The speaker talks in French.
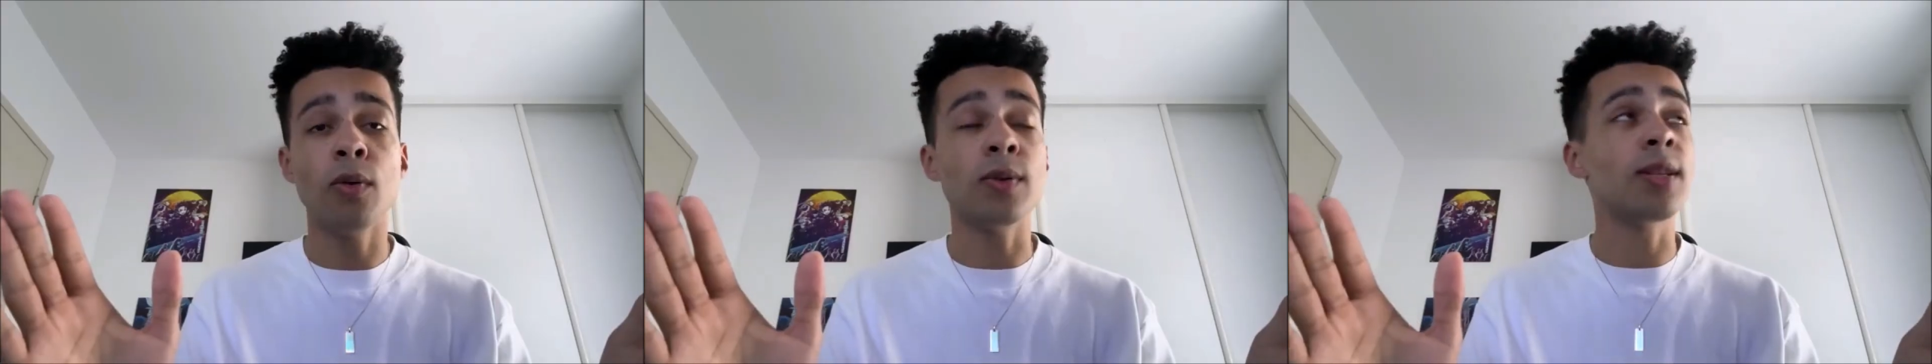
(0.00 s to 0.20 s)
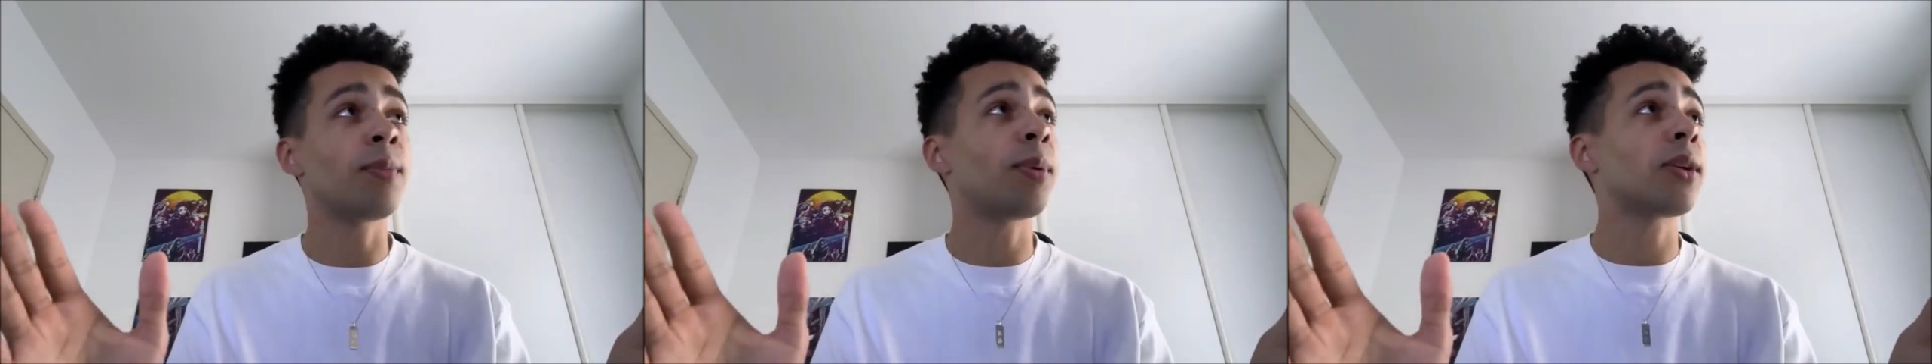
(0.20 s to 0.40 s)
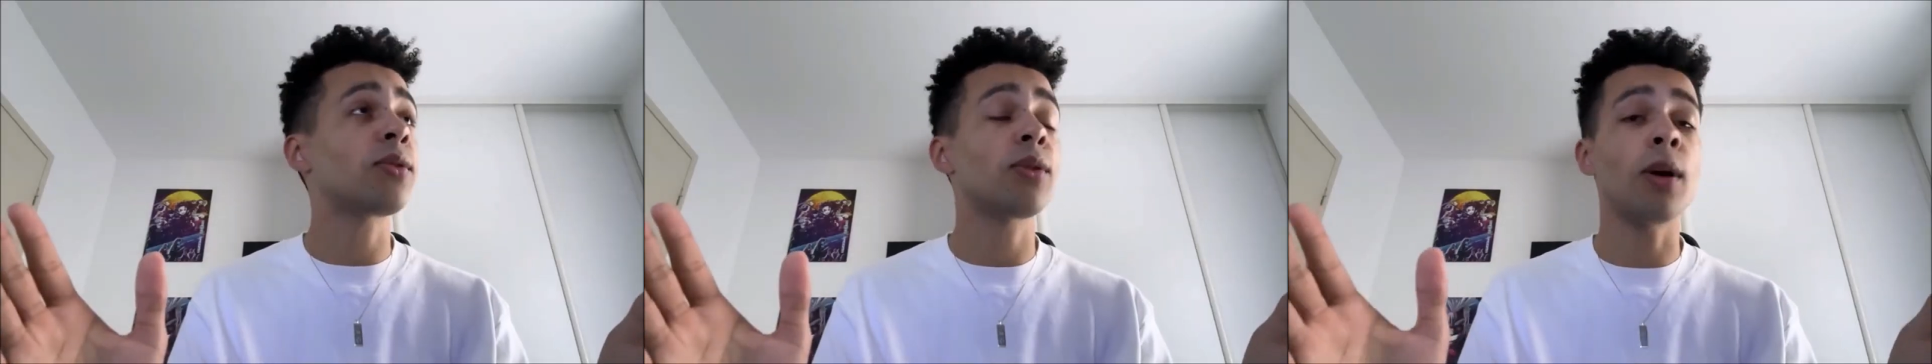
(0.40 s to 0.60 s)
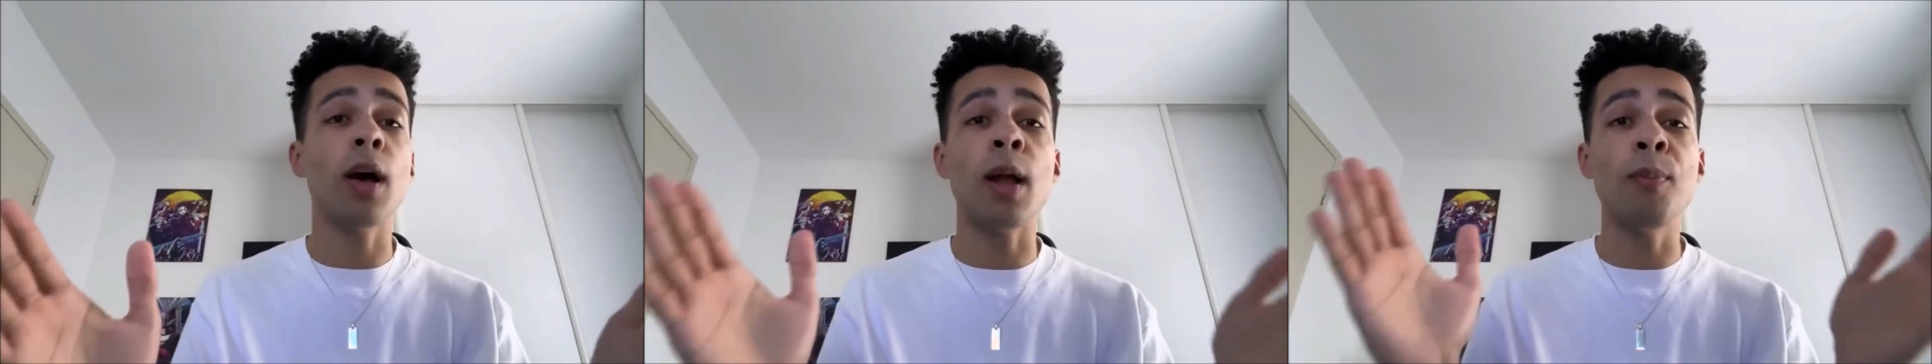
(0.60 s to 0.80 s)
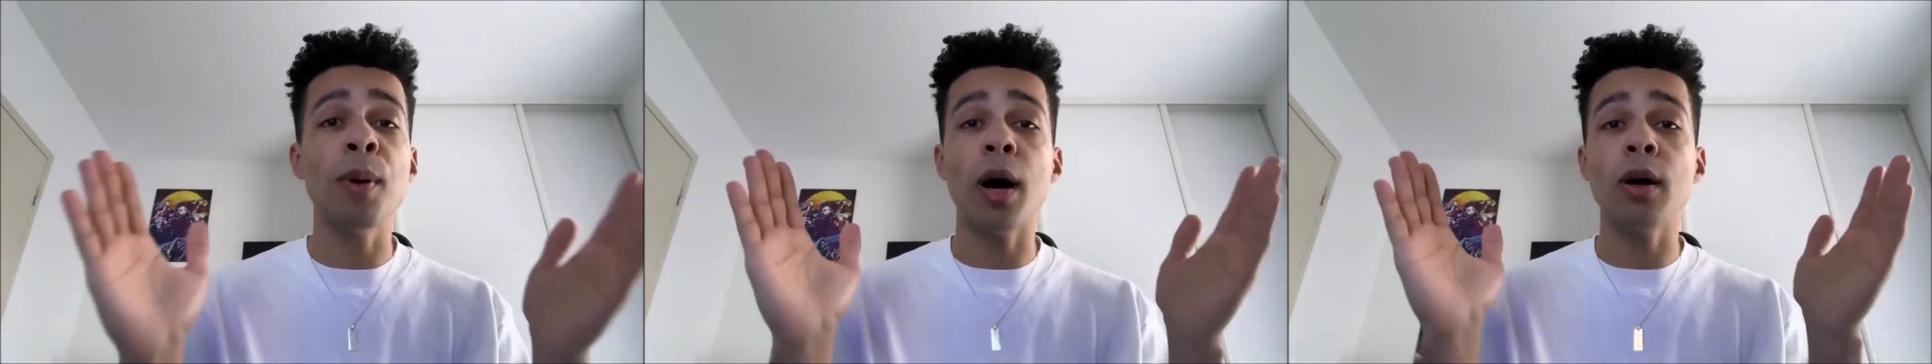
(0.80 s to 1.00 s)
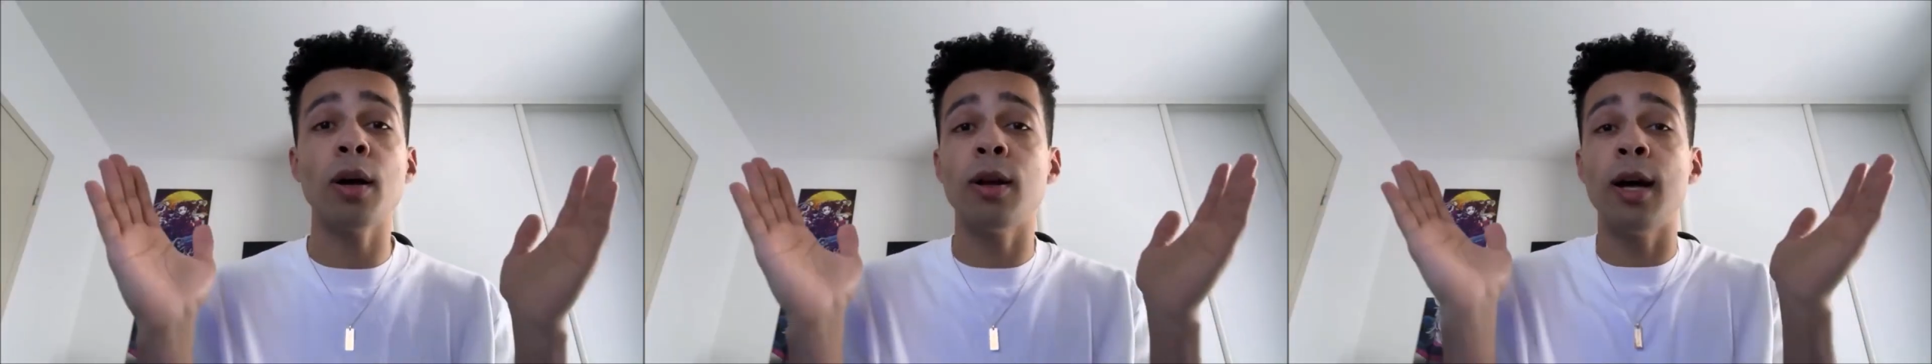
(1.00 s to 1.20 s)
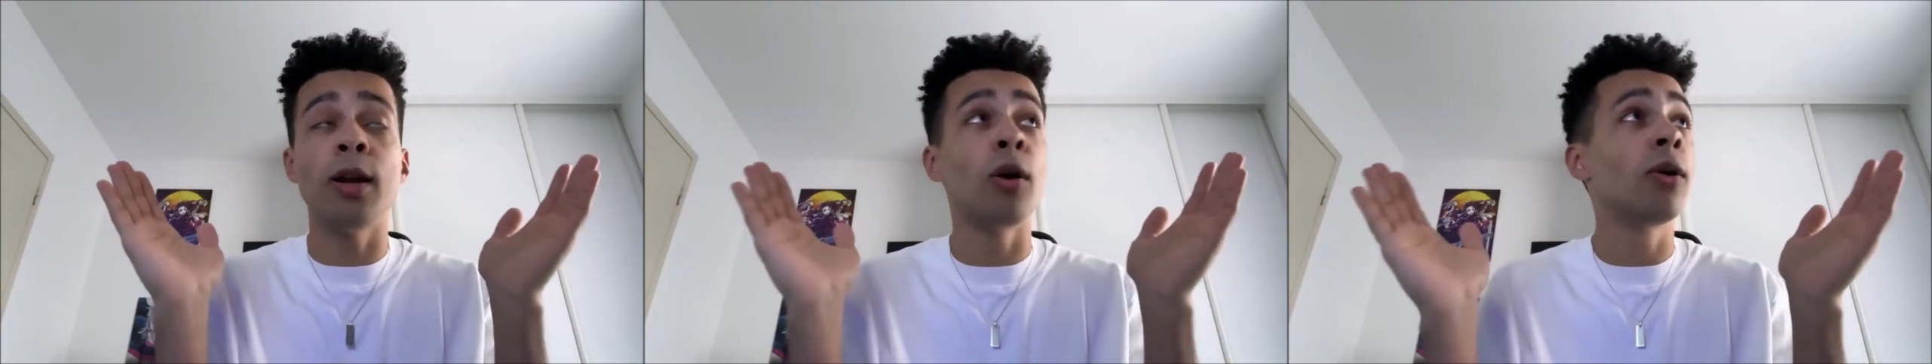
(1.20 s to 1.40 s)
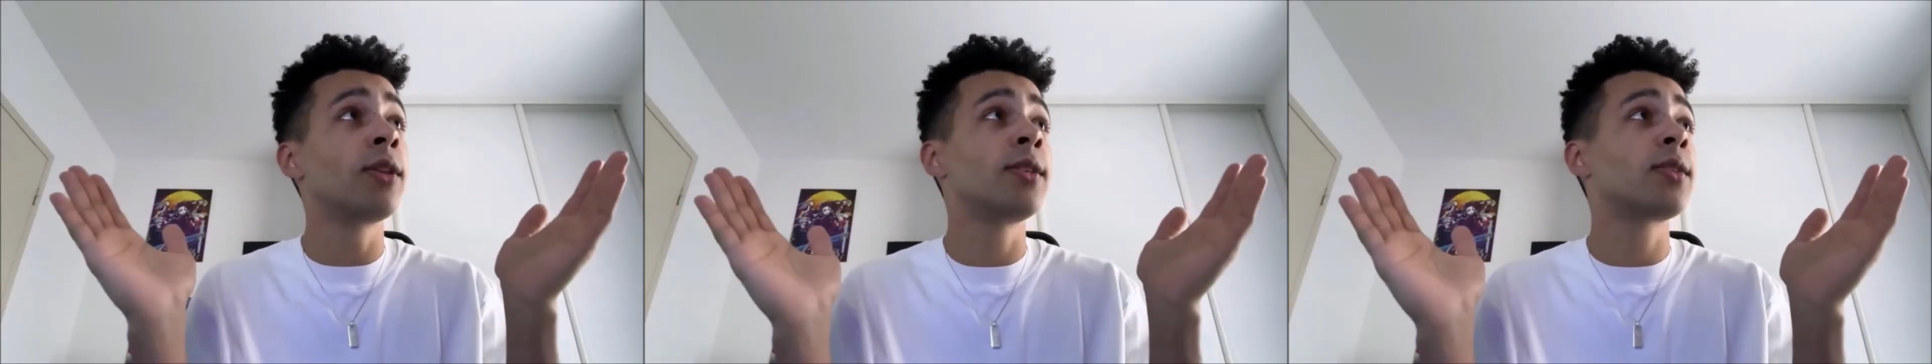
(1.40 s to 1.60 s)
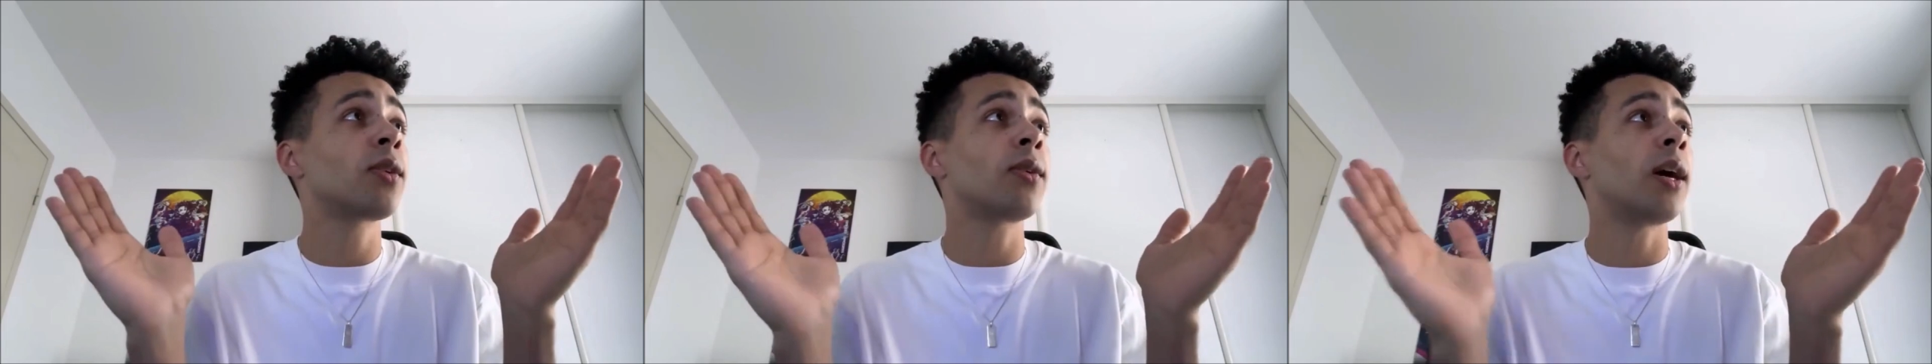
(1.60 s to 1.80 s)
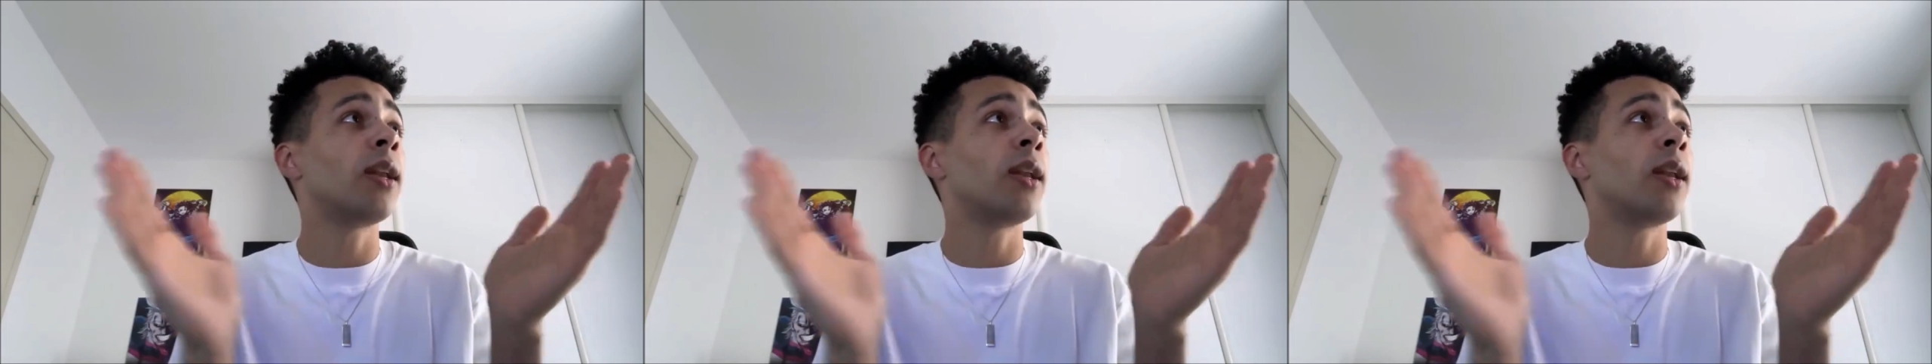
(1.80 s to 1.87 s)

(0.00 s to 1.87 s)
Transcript: On sait pas, elle part, elle est en licence,